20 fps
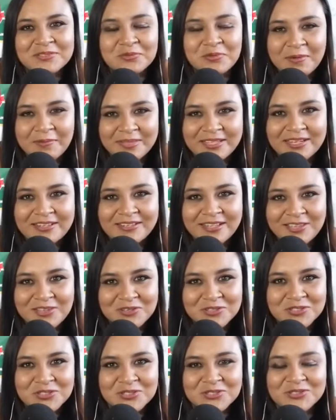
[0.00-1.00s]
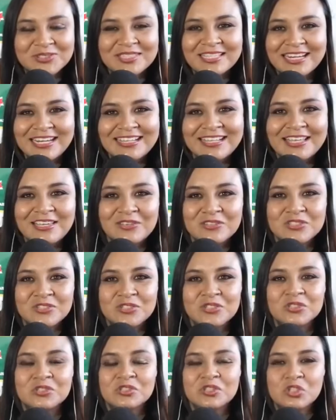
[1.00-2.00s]
938
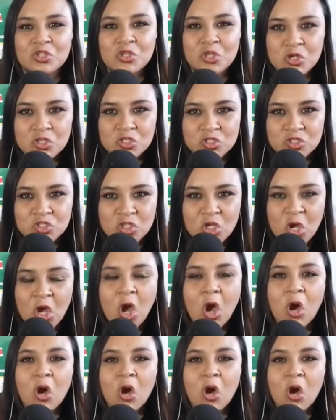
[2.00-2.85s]
38 2